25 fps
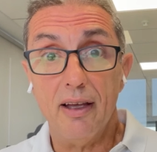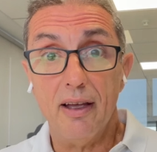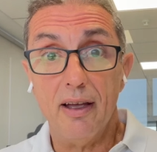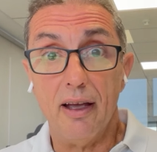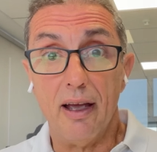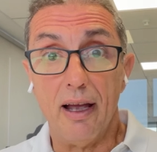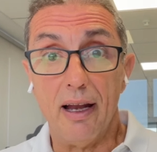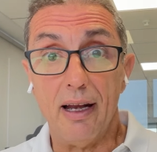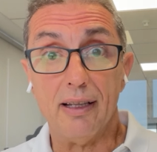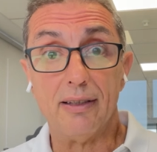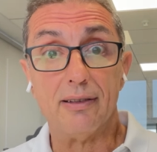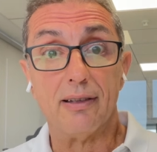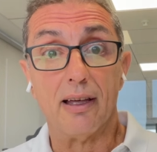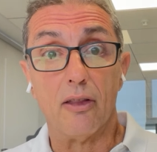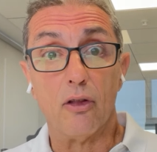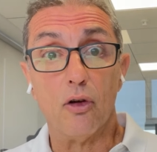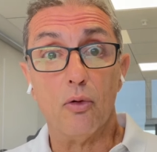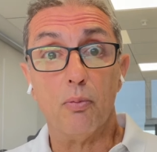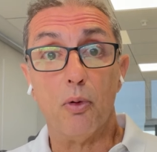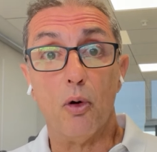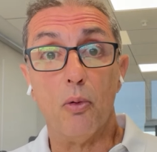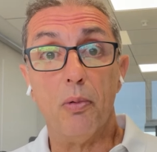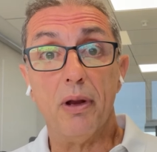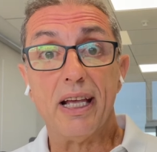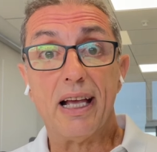el
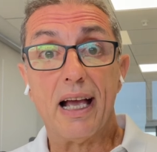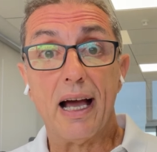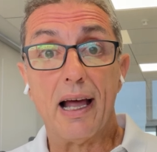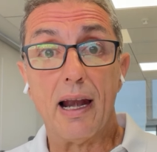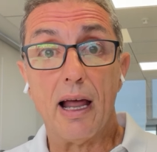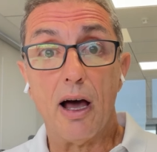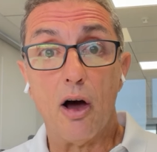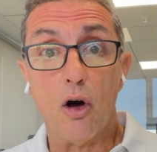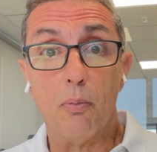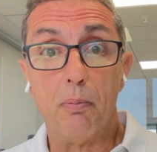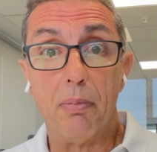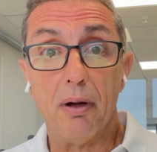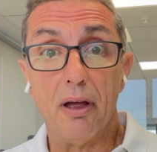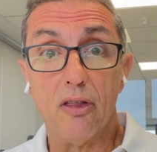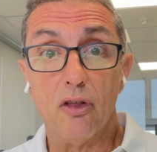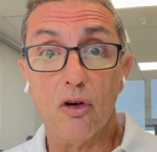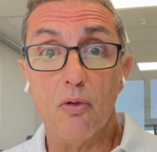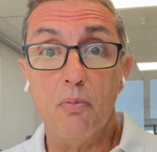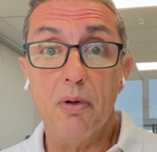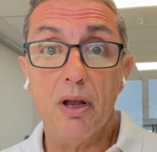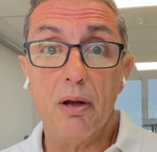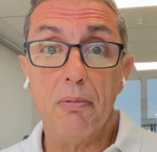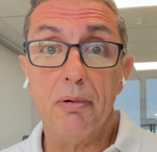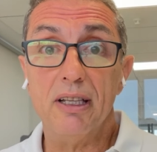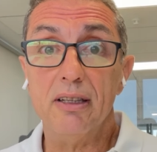Estado publica la OPE
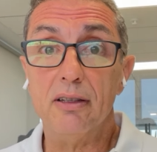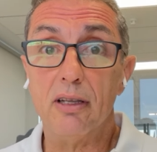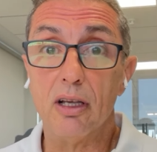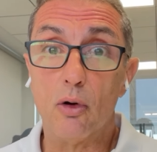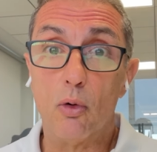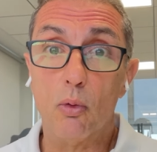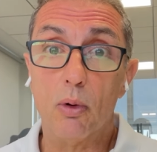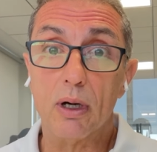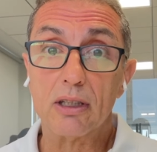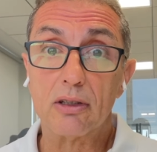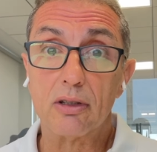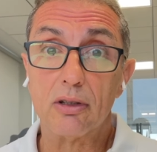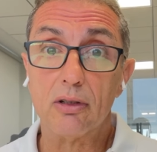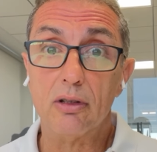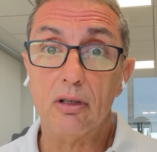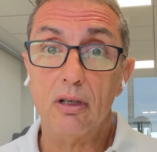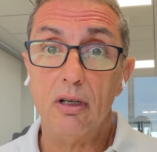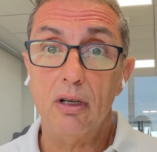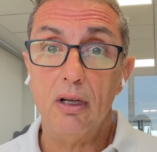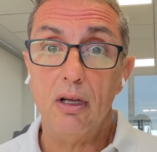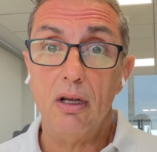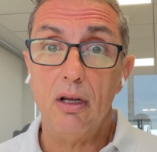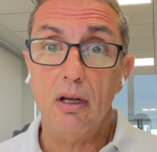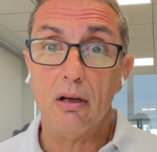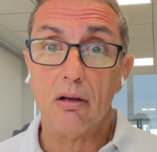2024
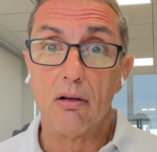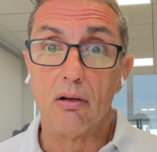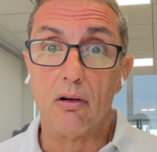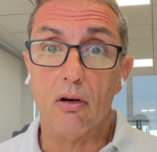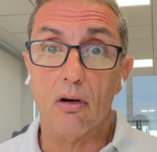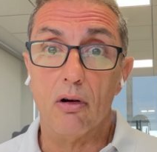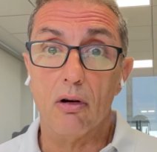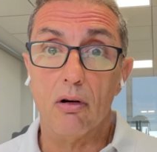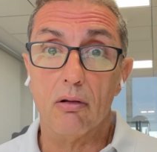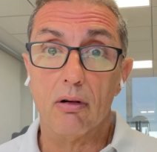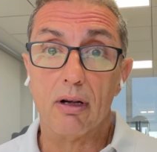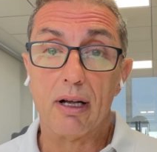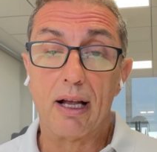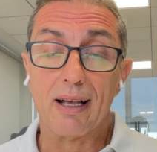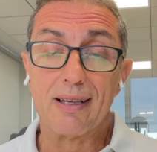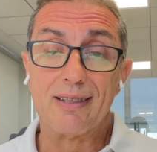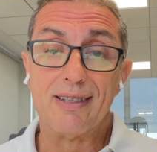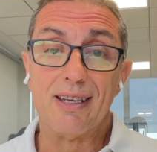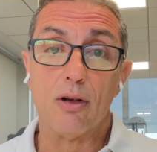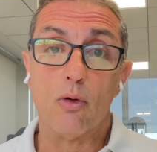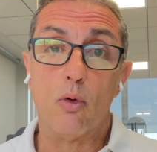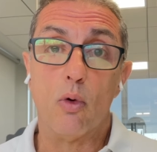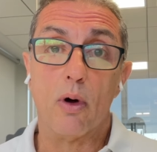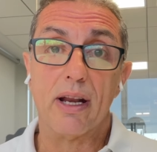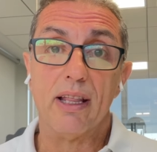con
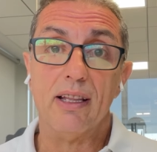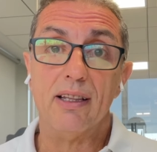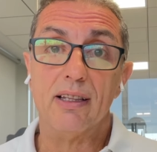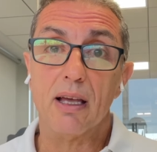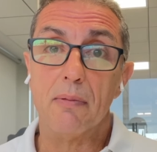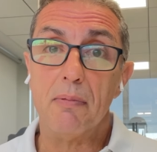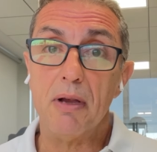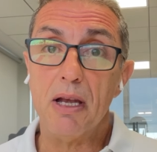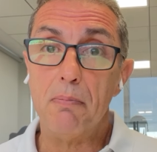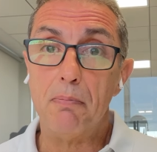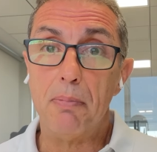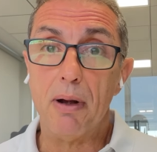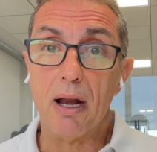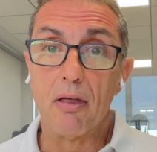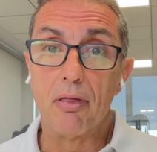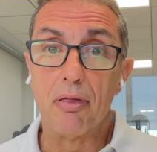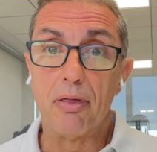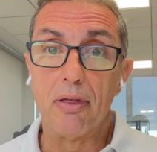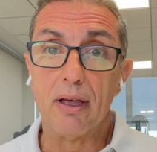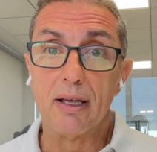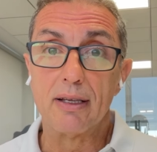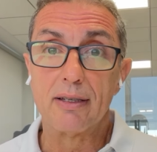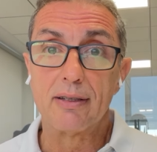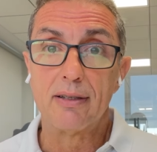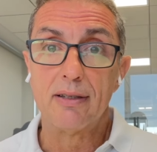casi 40.000
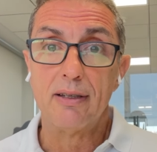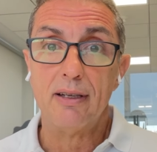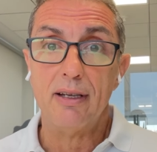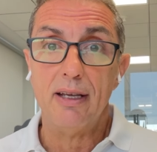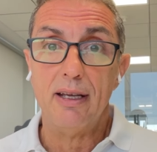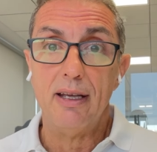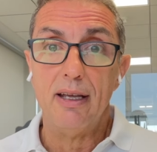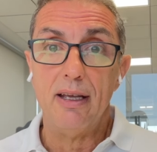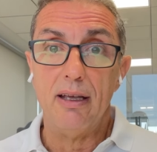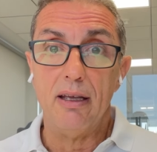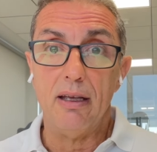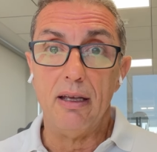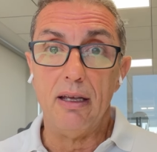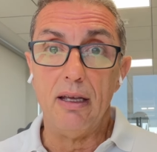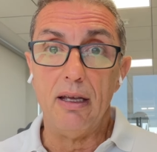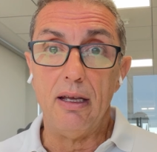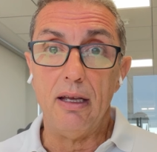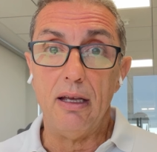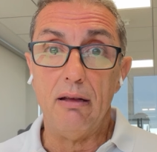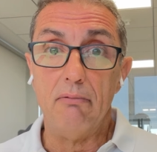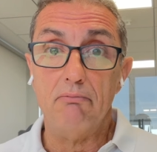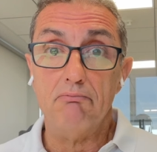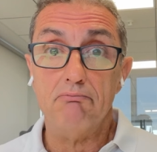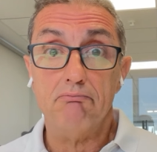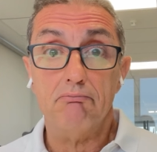plazas
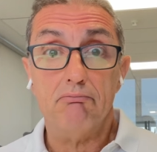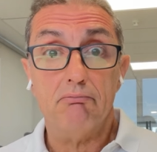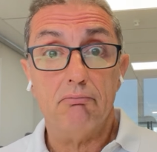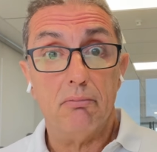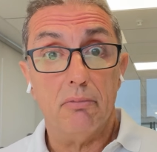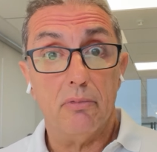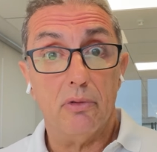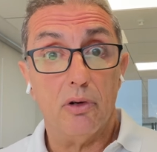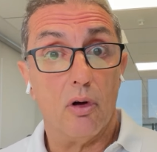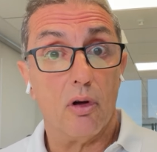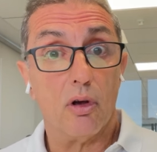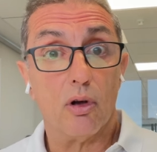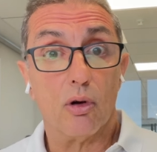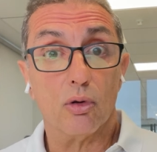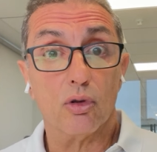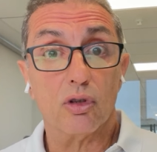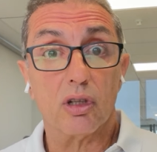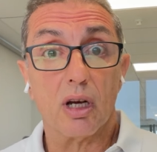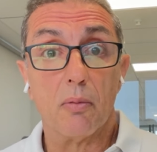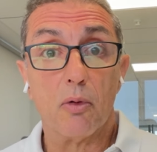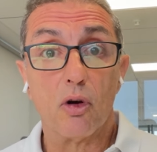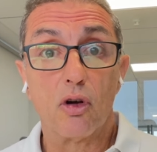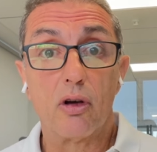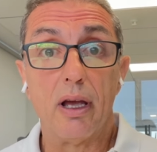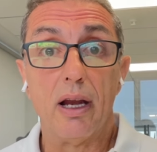y nos
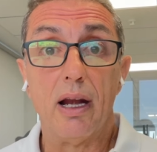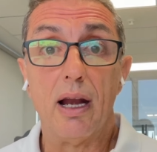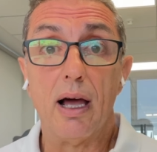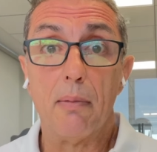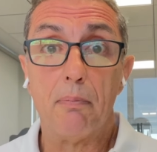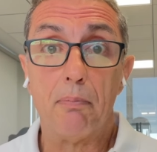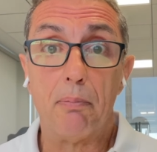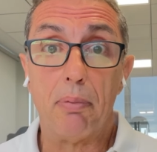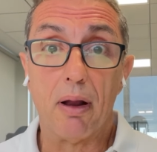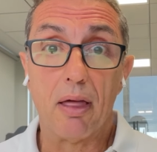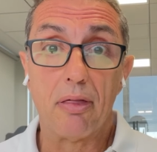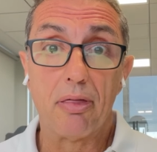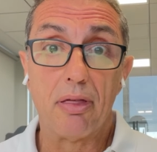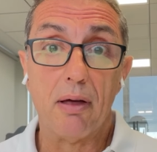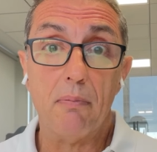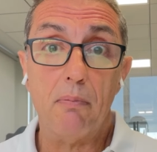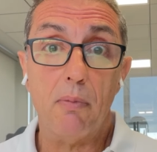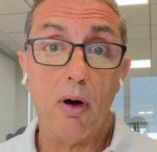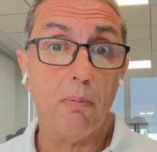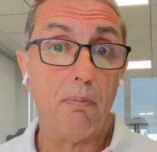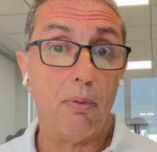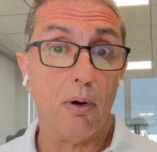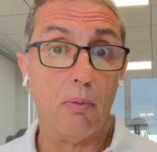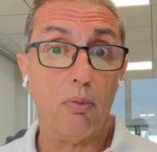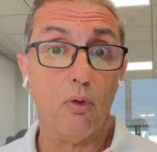encontramos que las plazas
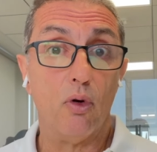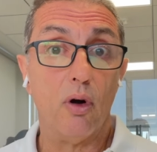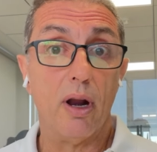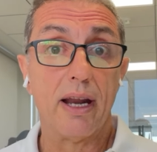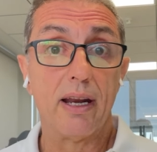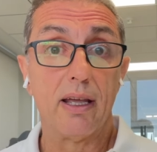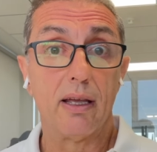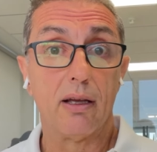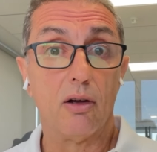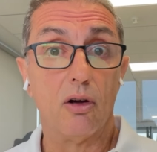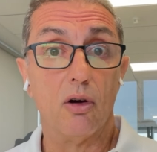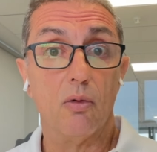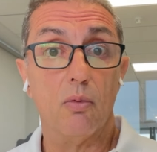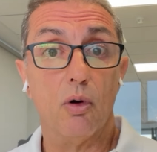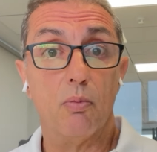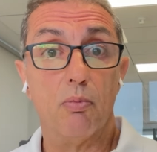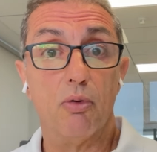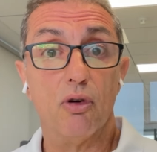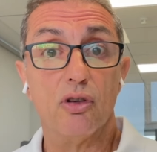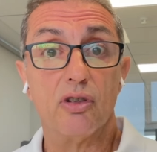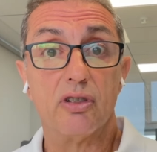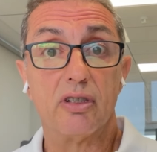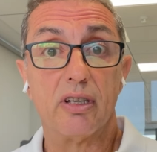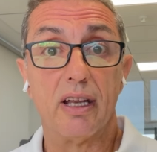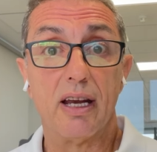más populares, como
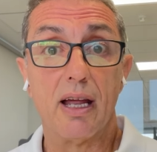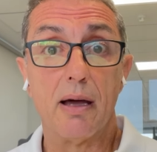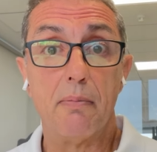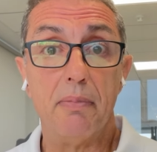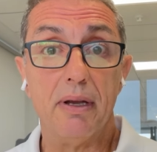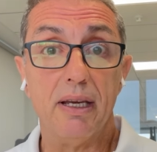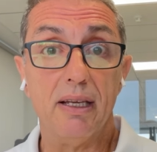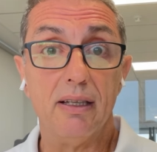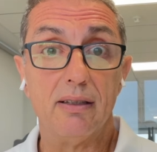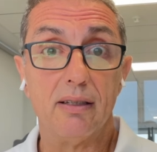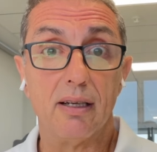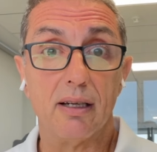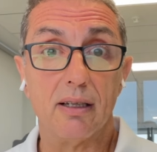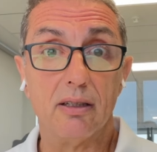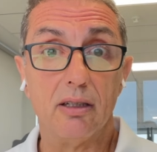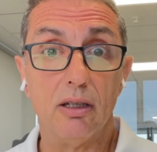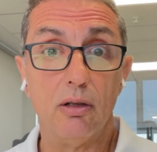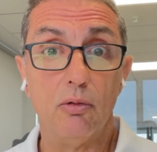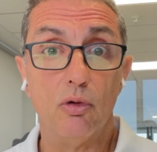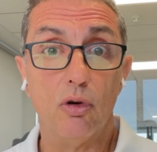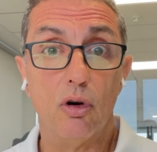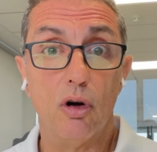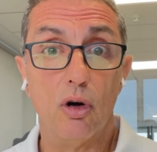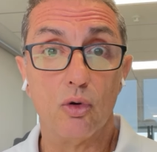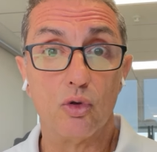pueden ser
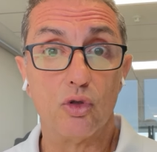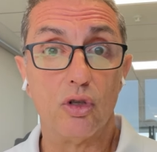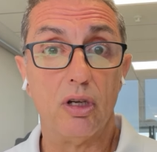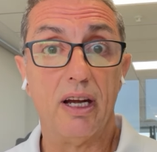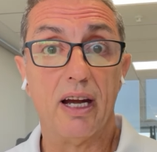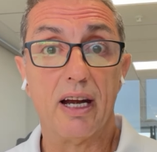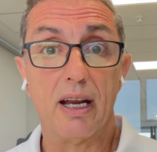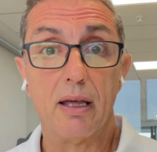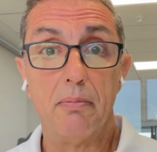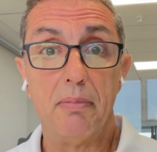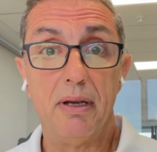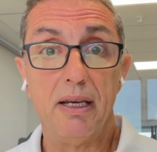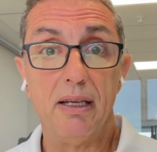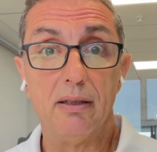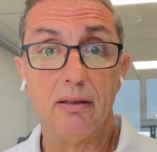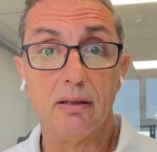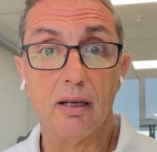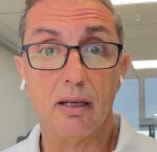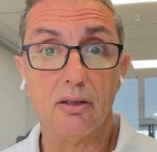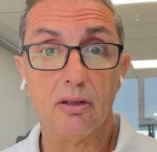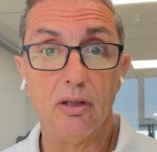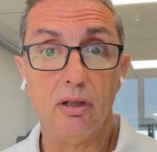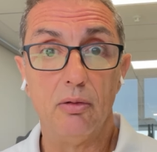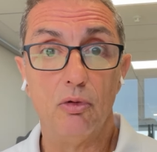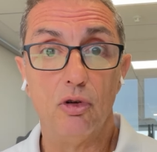administrativo, auxiliar
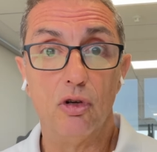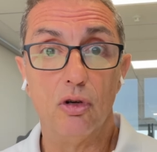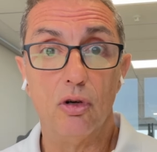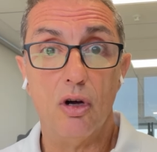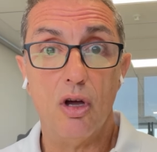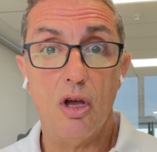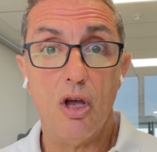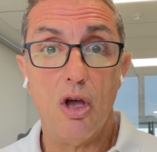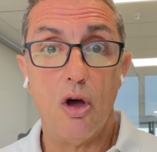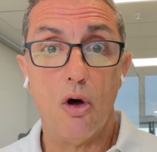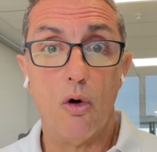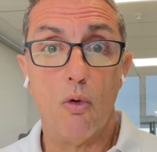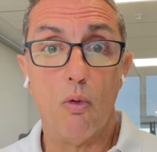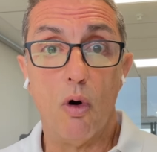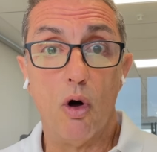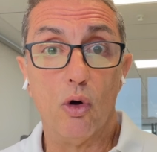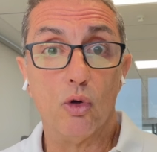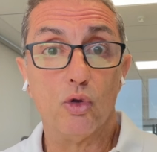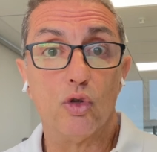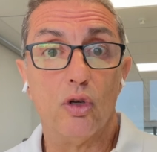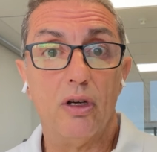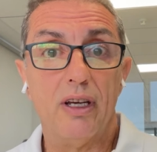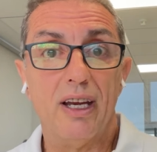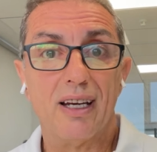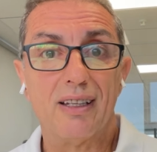administrativo o
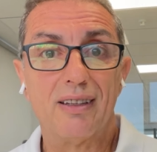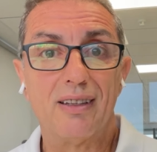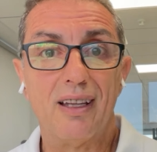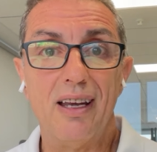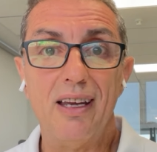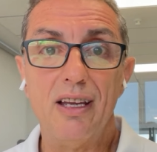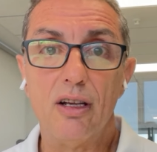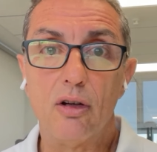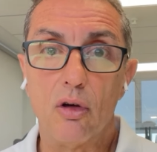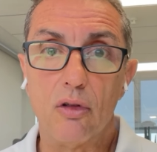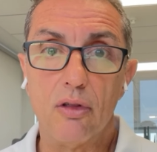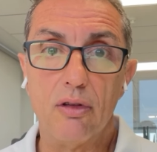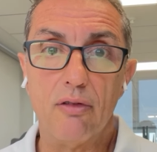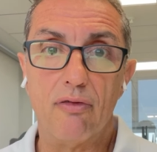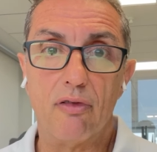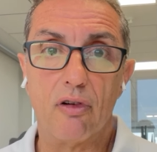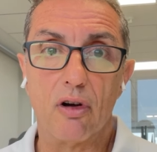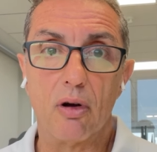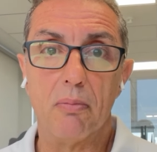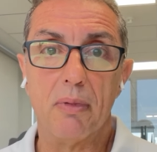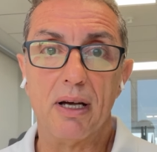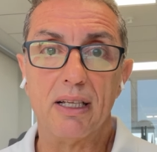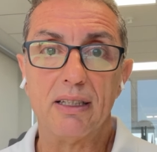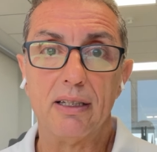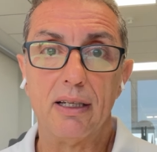auxiliar técnico de
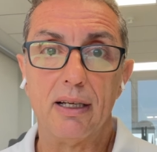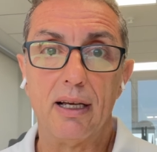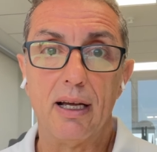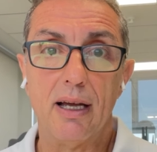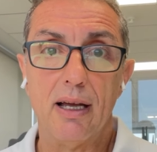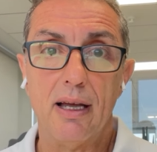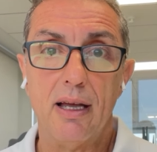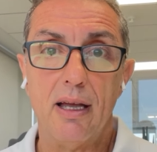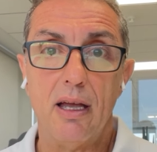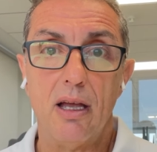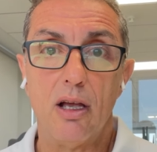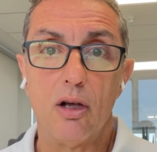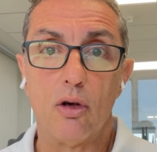informática,